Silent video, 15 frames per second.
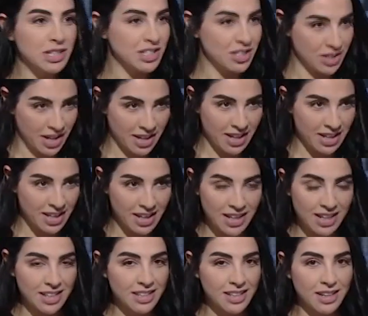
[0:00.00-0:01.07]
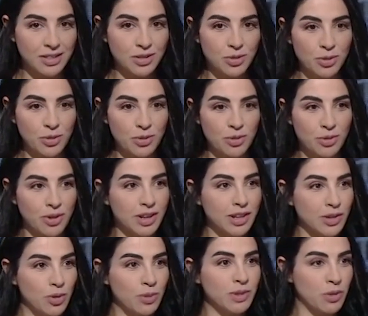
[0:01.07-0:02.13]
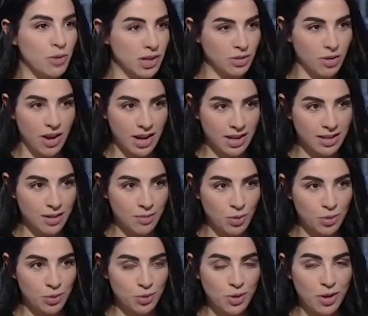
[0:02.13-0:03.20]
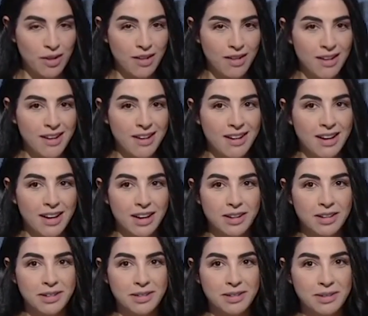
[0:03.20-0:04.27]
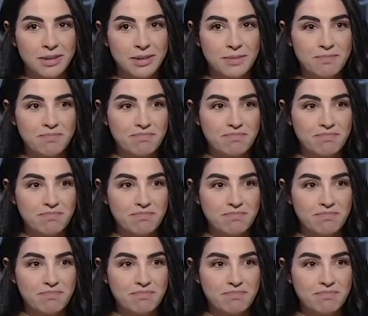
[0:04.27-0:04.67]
أتشكرك إليك إنه اليوم ضويتوا على هذا الموضوع أه